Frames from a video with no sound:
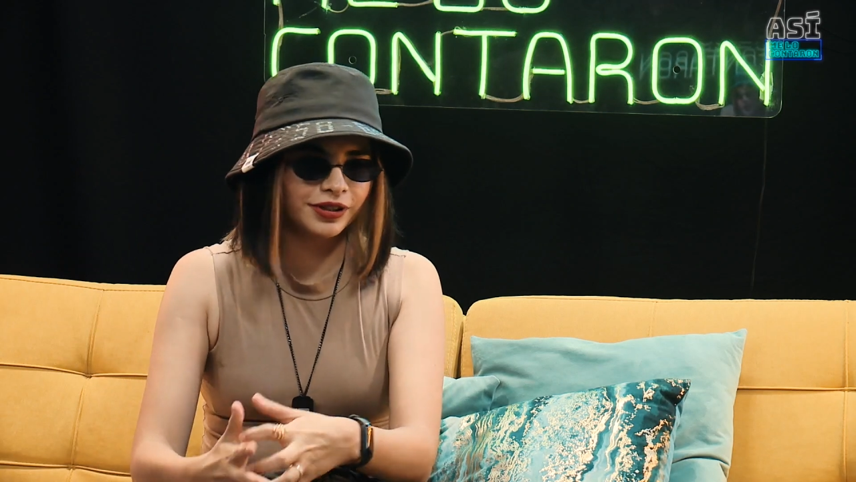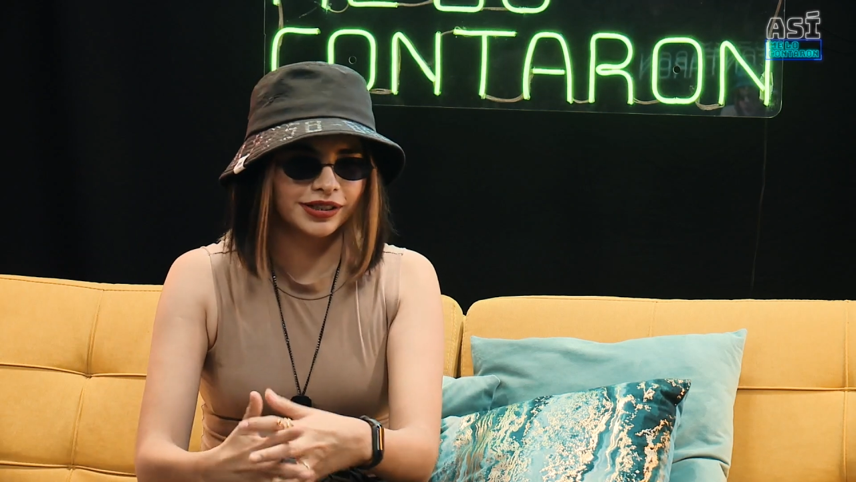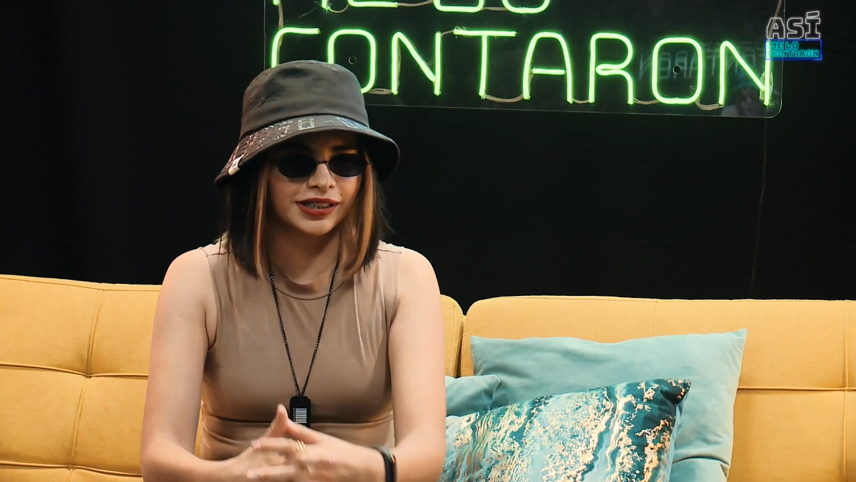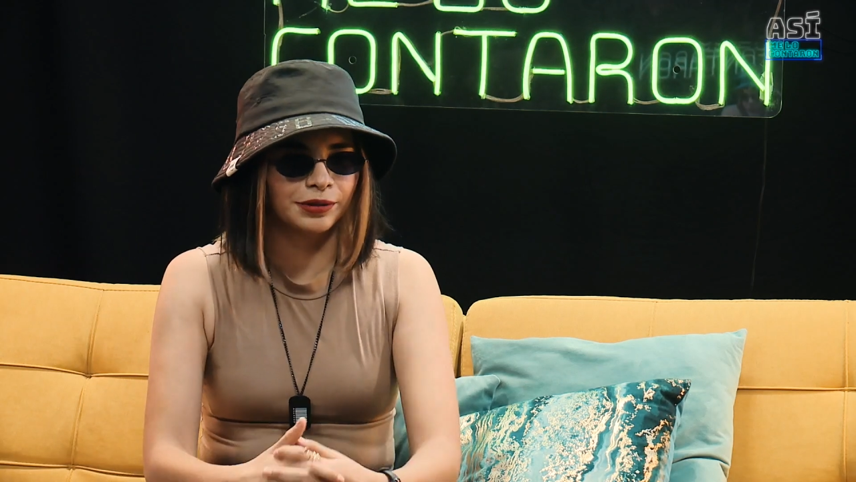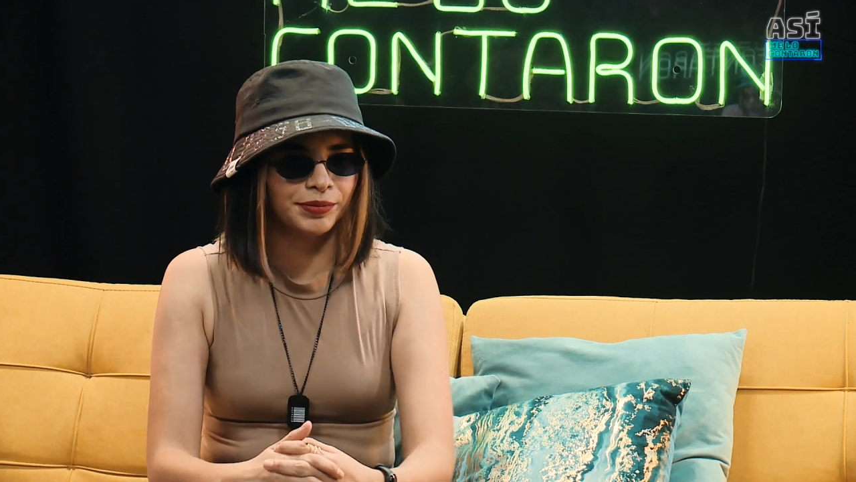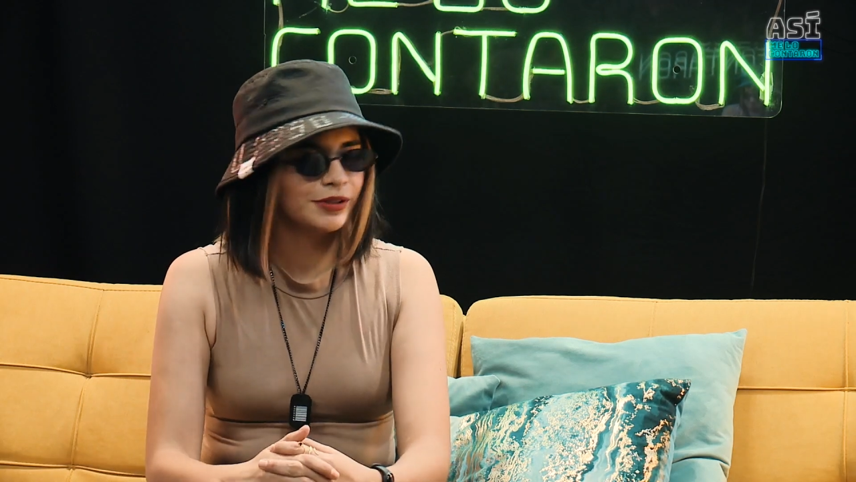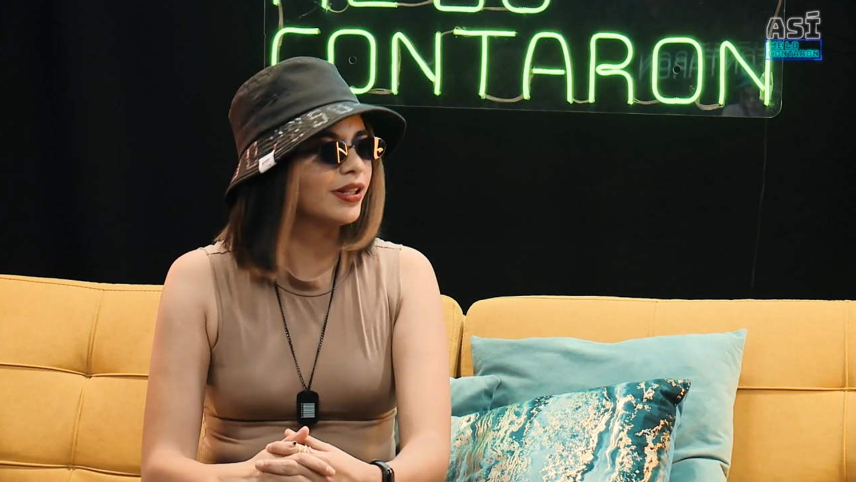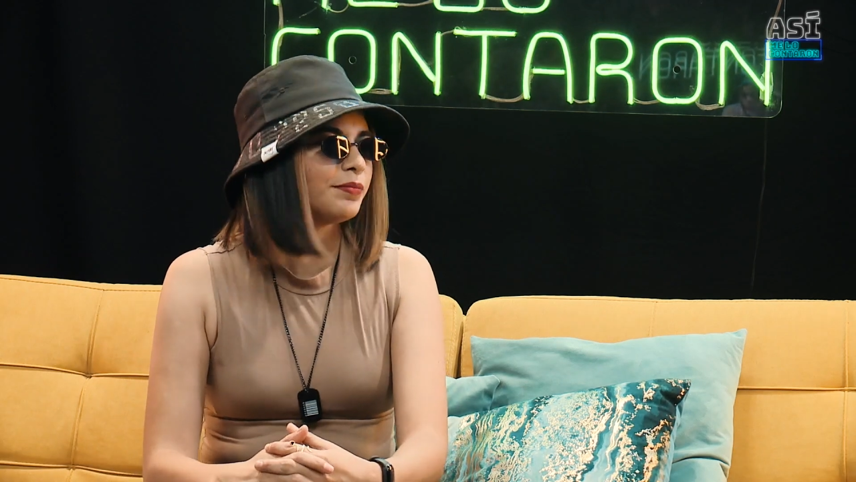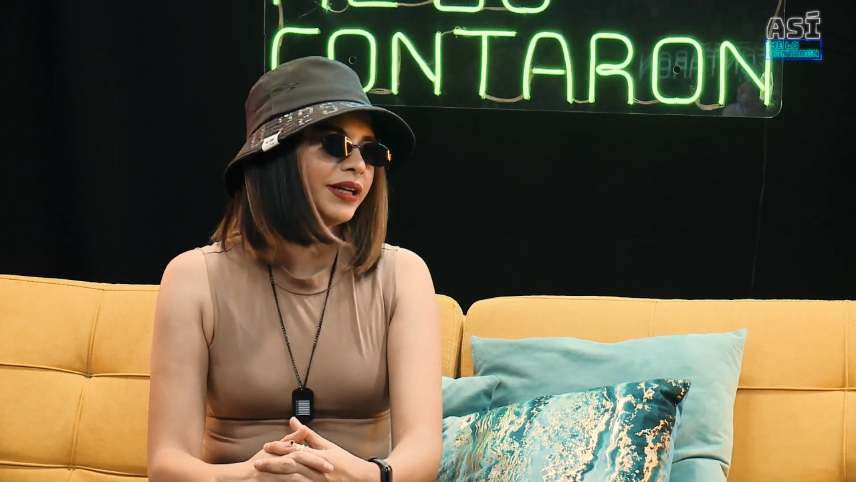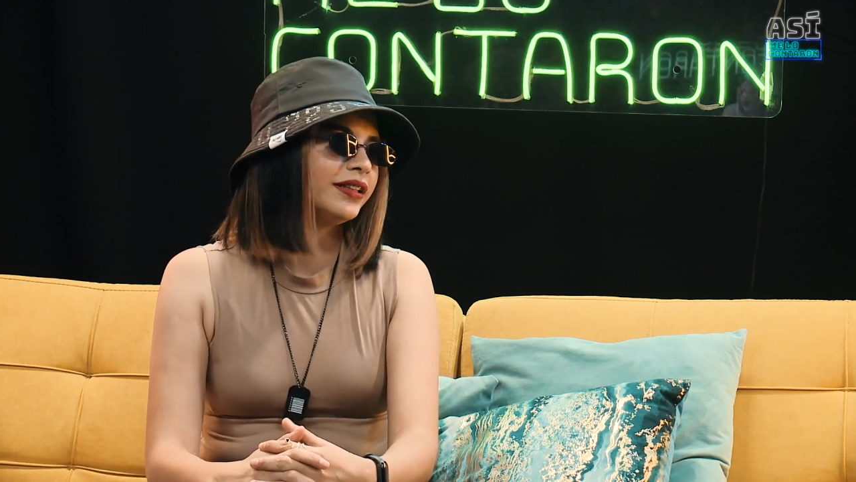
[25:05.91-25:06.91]
crecer
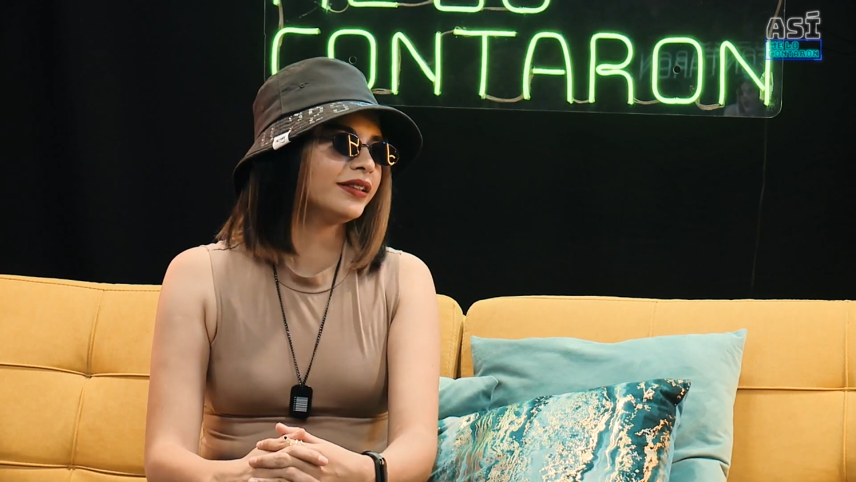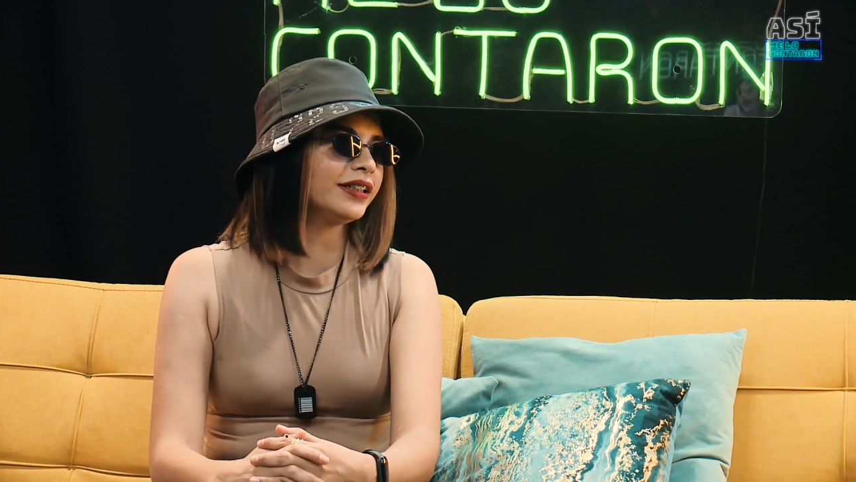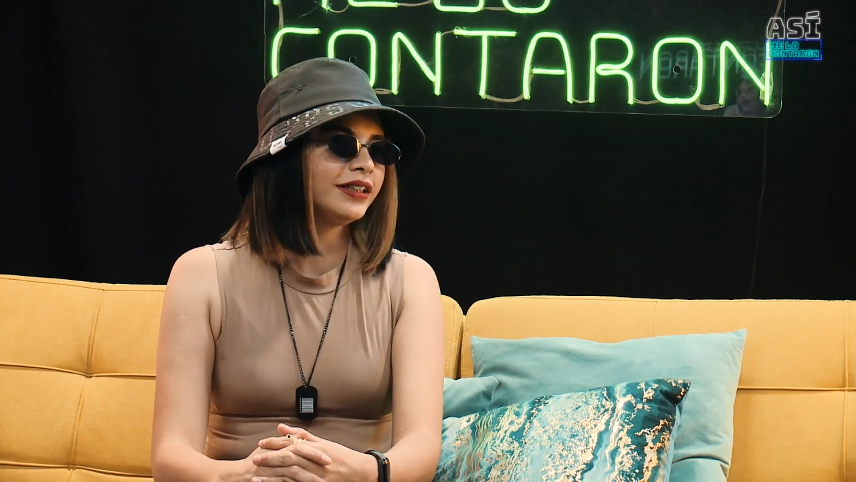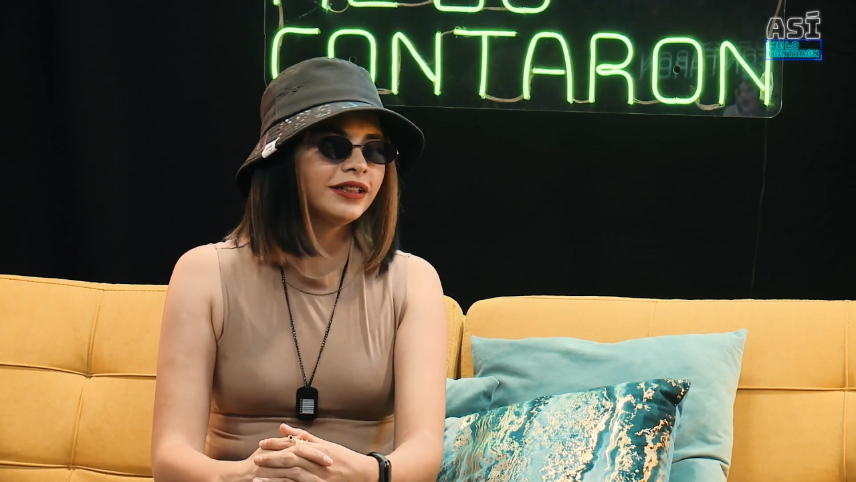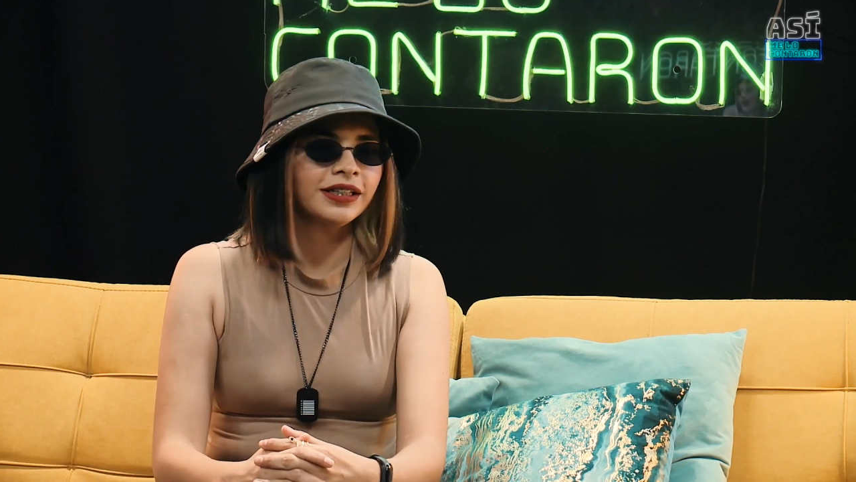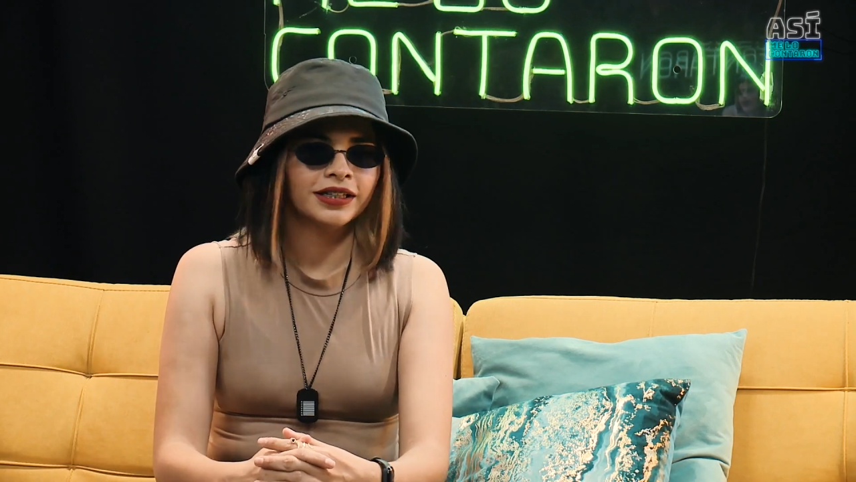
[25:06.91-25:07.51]
personalmente